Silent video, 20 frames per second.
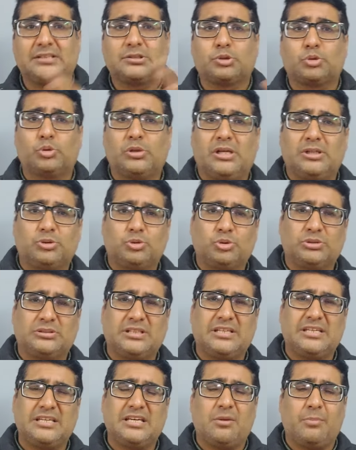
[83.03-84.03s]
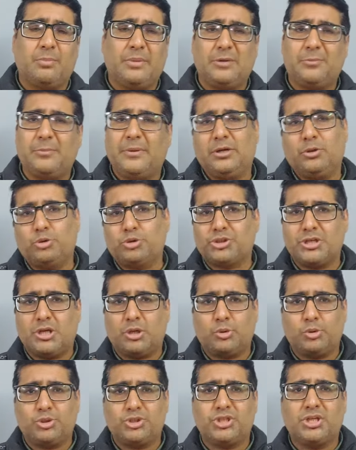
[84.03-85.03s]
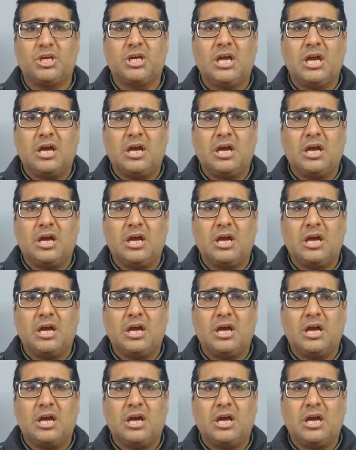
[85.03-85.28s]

1600 तक की कमिटमेंट कुछ ना कुछ